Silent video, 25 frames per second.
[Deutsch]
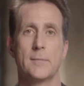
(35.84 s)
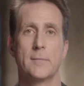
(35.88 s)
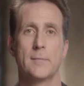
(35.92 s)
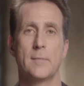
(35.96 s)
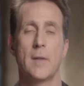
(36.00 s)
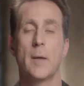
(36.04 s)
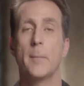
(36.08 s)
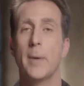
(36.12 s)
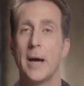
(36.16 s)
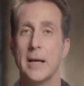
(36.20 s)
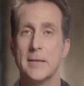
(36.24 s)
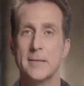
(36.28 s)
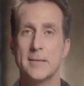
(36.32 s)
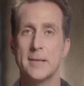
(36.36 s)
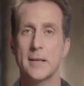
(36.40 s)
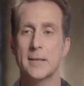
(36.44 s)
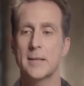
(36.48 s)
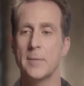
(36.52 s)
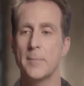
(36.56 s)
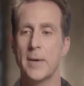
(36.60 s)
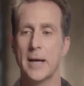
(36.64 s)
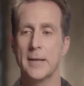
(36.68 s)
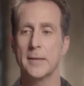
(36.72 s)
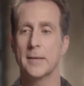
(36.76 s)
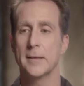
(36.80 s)
Aber eins nach
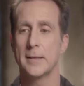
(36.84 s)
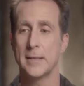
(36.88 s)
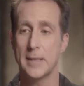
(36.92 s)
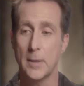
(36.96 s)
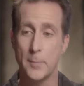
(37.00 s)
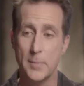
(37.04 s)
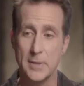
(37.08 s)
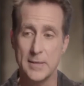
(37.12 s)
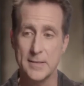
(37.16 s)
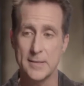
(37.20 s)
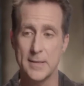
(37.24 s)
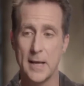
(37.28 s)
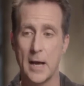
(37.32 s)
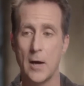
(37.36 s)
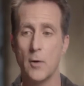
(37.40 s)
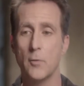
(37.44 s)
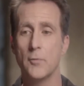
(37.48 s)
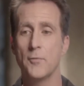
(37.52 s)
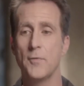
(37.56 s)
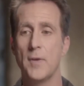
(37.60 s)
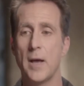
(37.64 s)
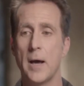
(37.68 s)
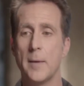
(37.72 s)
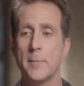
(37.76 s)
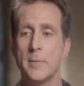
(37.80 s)
dem anderen. Ich habe jetzt eine
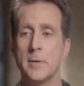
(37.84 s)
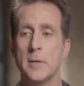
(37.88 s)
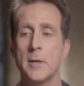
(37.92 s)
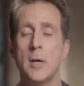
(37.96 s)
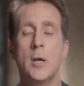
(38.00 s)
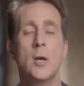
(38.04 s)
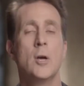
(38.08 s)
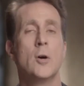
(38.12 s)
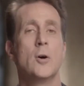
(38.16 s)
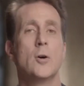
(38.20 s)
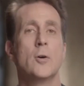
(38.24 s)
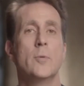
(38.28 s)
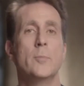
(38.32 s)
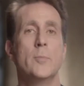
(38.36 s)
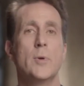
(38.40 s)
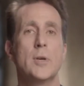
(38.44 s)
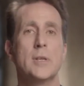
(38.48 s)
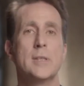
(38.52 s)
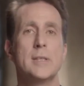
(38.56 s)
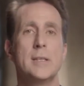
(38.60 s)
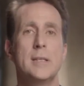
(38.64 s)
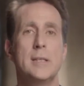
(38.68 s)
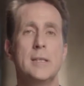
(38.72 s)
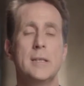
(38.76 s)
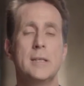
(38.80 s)
Aufnahme und
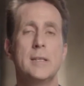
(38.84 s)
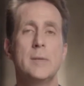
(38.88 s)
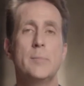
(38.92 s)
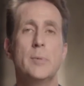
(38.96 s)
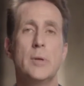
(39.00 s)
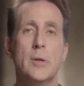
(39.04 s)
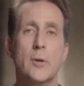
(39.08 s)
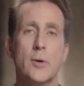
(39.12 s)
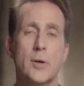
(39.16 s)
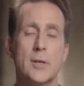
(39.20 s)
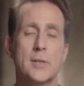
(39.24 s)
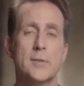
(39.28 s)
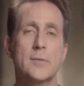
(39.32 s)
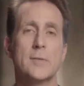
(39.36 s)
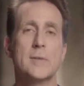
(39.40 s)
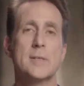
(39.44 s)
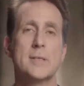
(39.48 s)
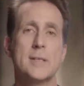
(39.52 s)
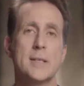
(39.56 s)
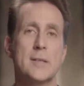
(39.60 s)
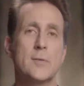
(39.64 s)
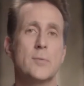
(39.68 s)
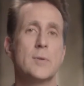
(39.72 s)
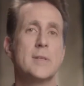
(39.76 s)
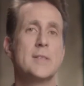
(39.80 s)
möchte hier die
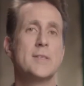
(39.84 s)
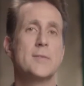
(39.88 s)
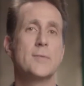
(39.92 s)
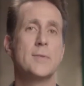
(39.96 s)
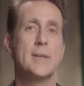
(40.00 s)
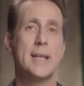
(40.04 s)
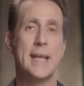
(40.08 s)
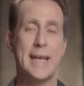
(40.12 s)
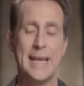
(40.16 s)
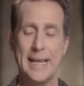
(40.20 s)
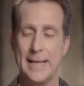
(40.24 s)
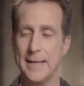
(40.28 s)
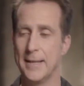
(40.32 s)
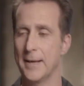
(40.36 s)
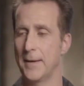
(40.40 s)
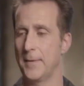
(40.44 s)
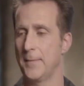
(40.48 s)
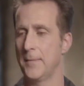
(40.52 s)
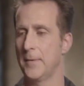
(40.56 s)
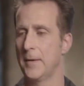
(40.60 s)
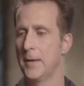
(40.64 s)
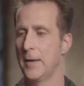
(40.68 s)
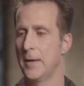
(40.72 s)
Beleuchtungssituation ändern.